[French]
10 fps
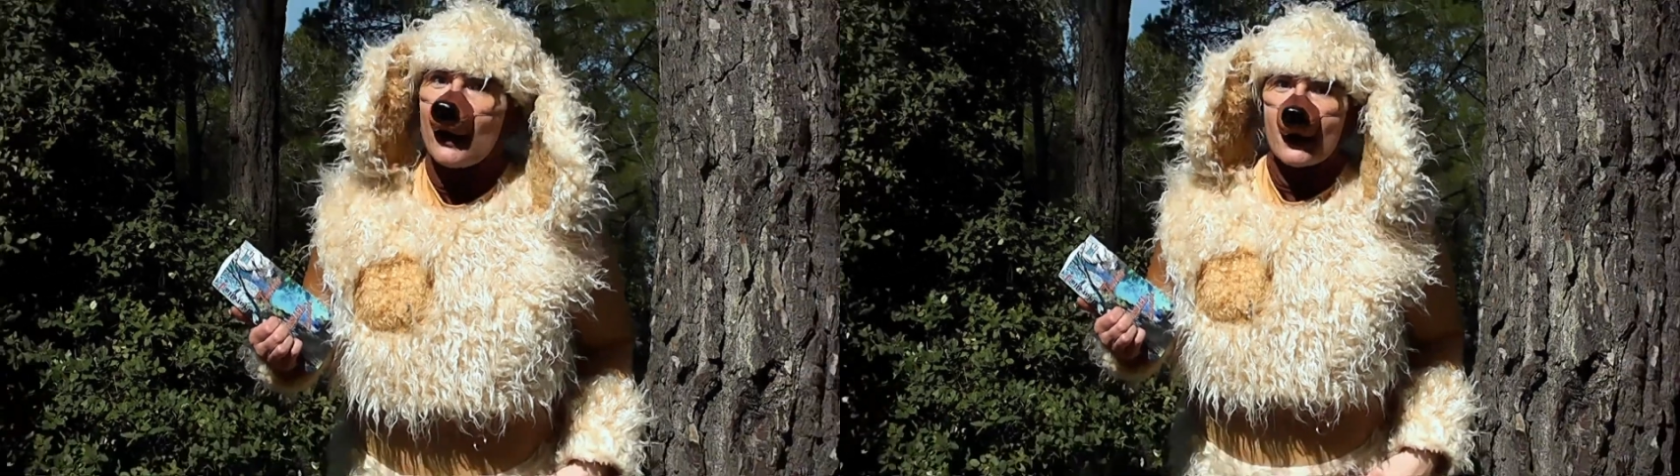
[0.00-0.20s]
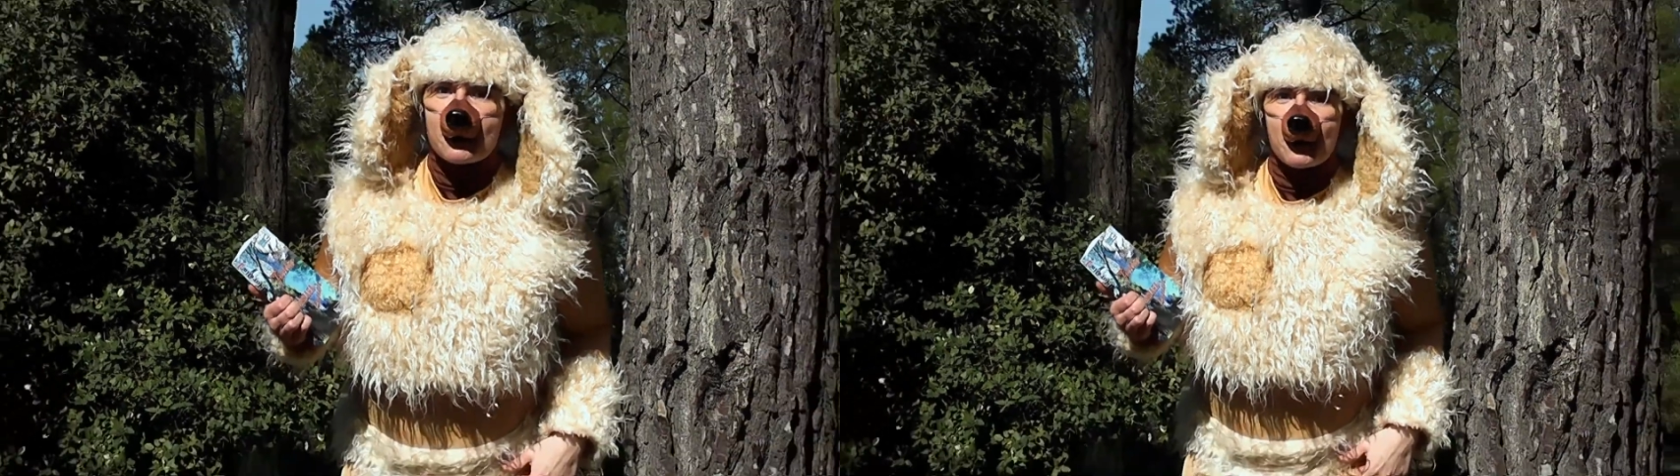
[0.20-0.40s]

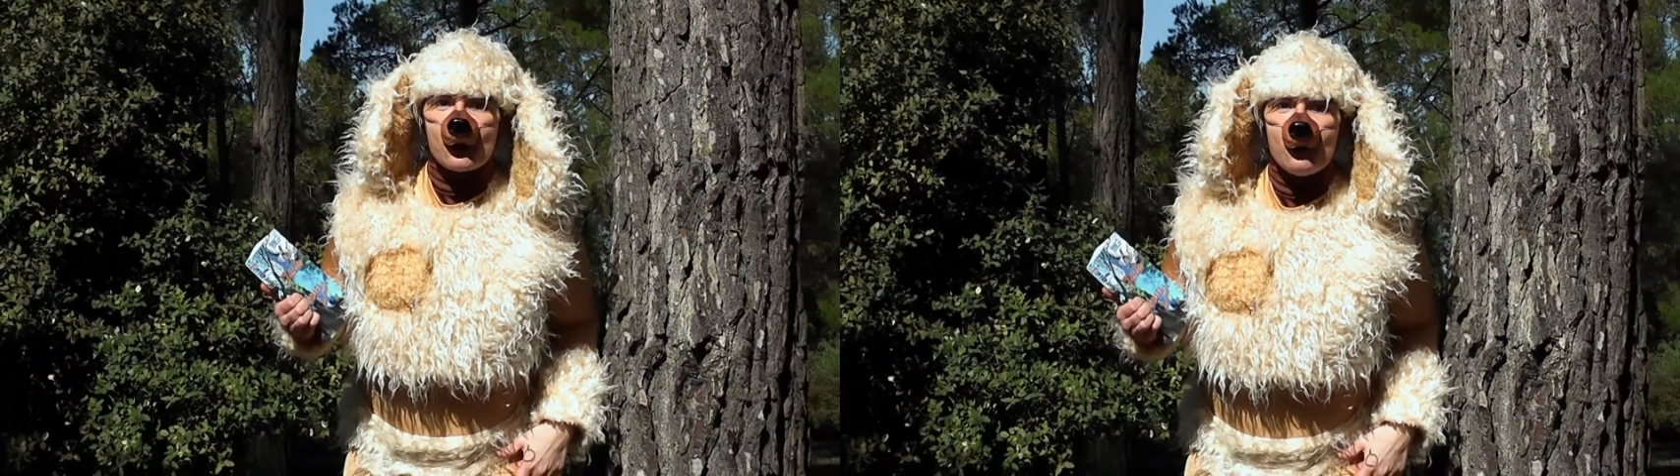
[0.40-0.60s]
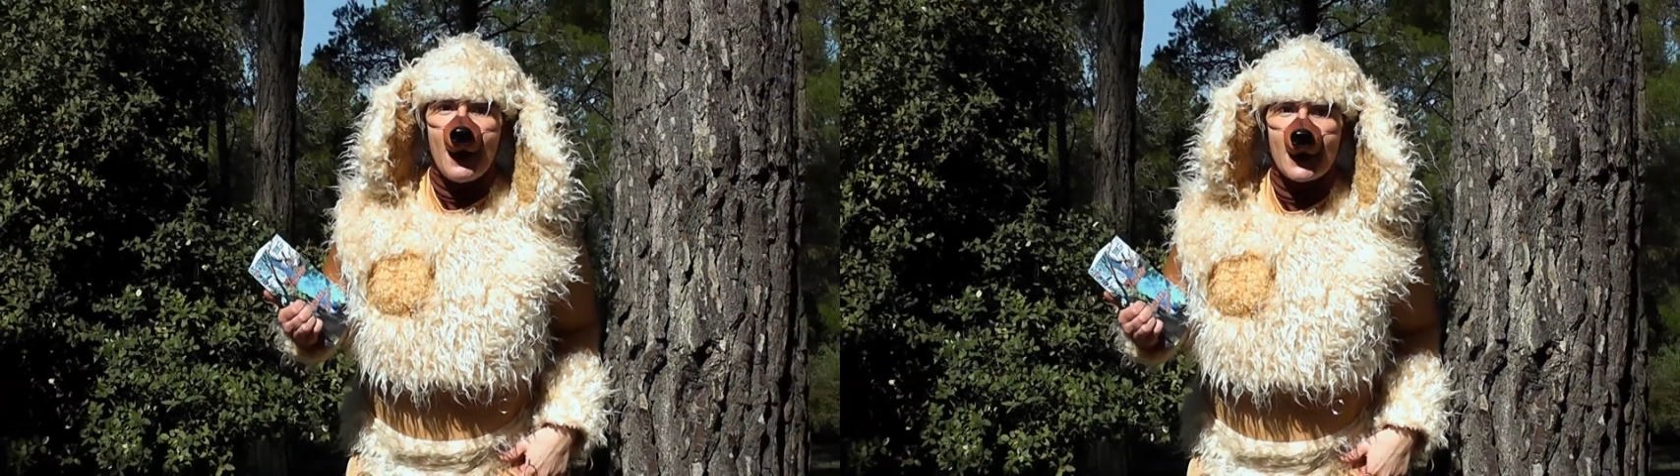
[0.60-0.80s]
de
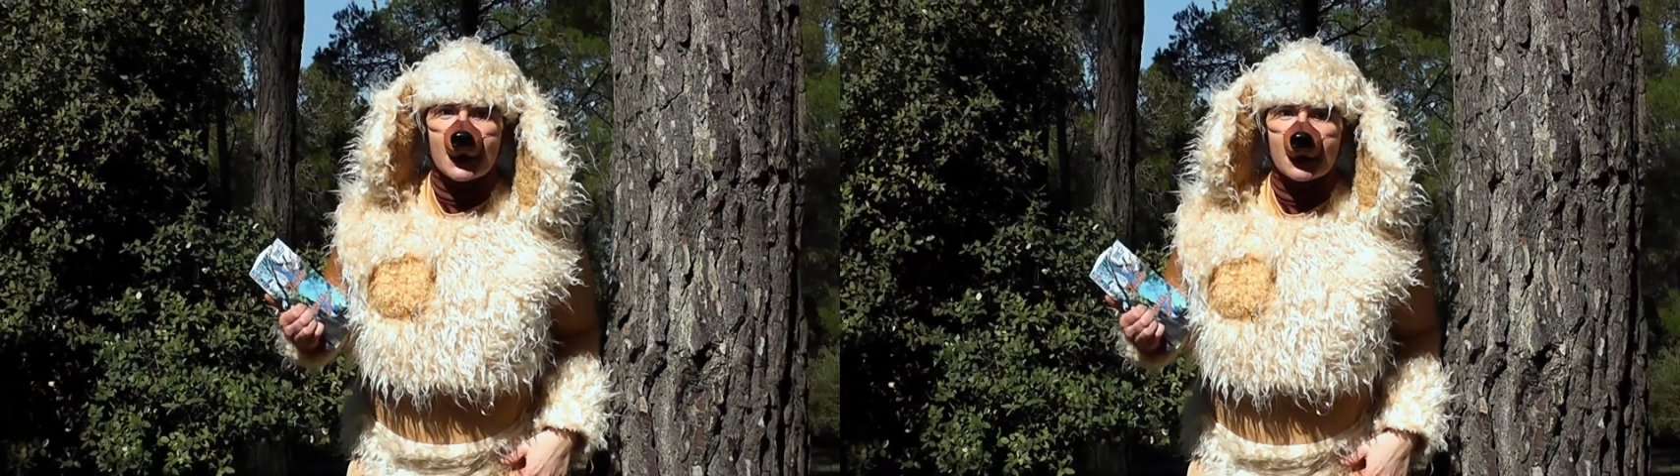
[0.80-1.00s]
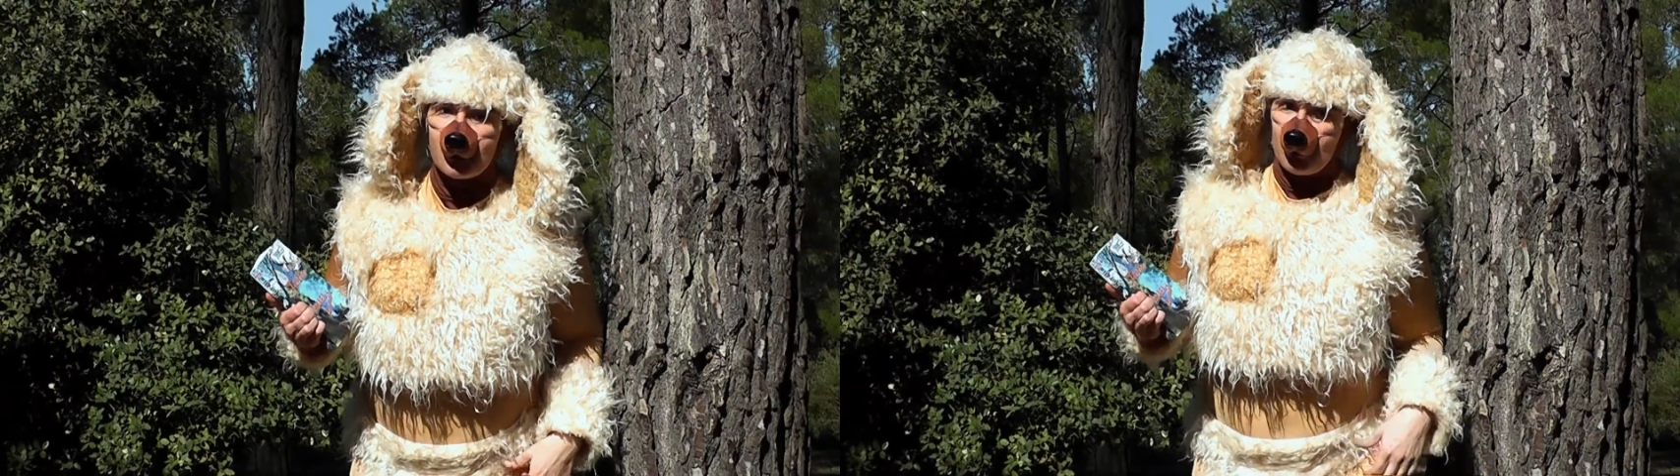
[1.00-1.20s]
l'espèce
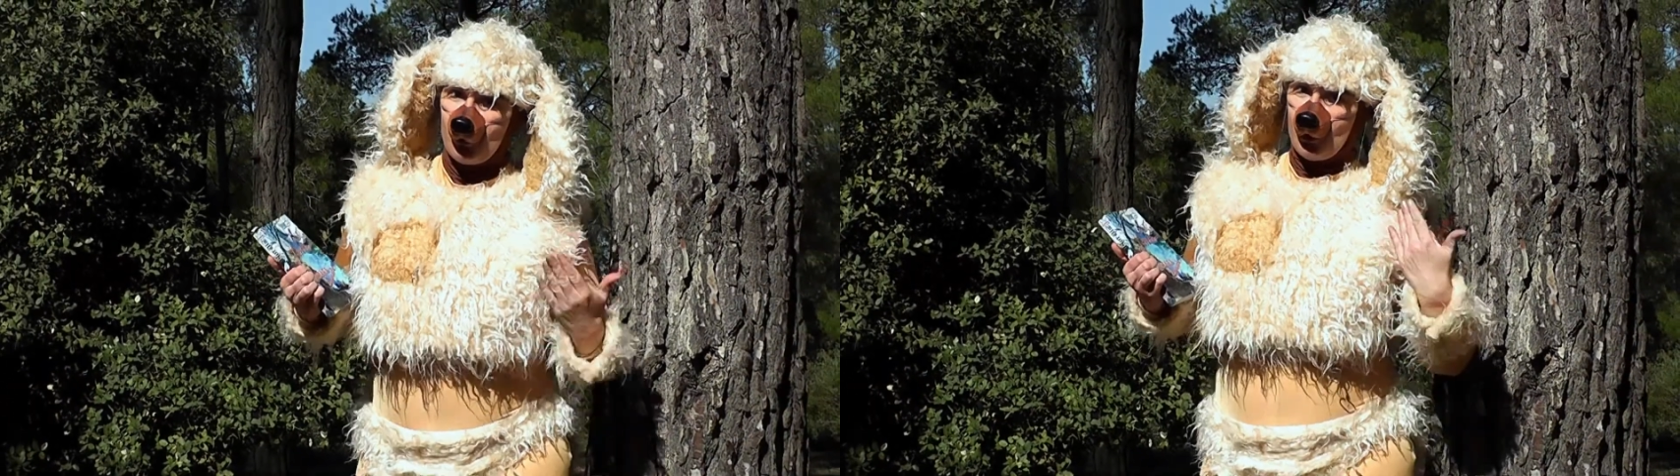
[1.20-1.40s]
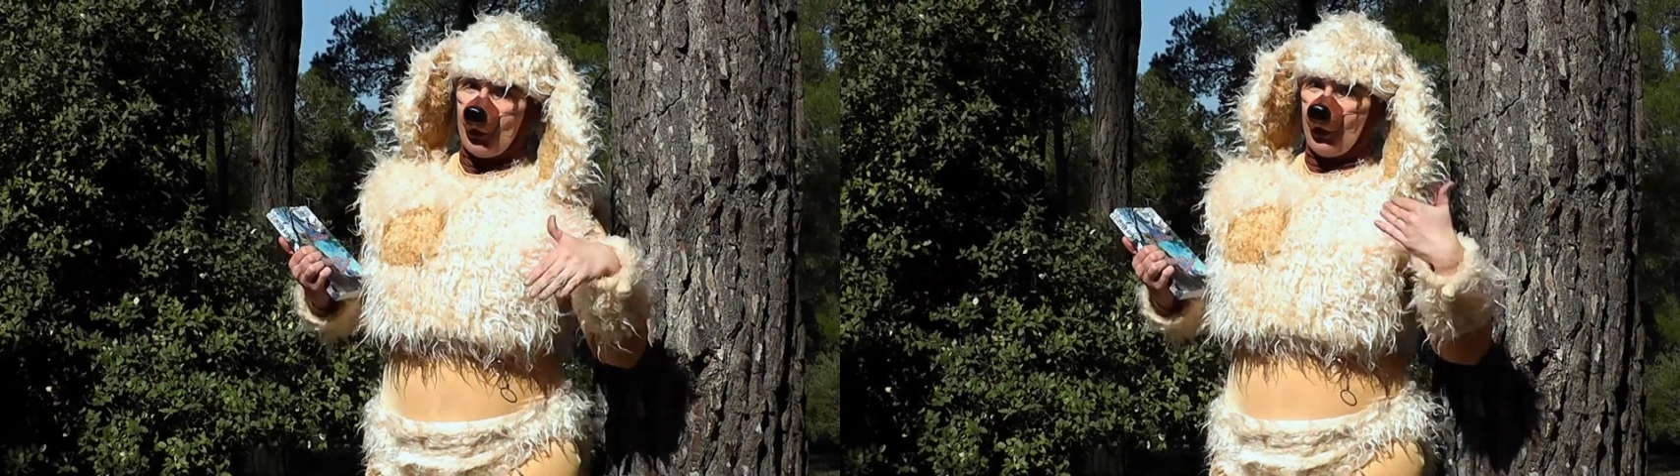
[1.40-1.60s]
humaine,
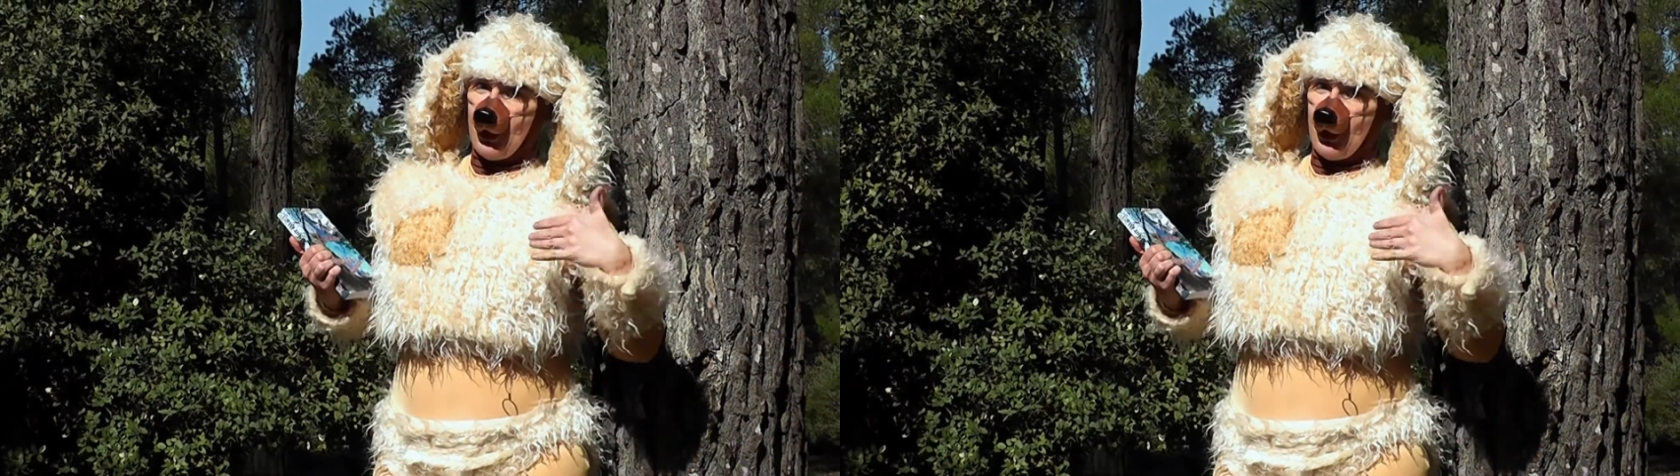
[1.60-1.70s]
ce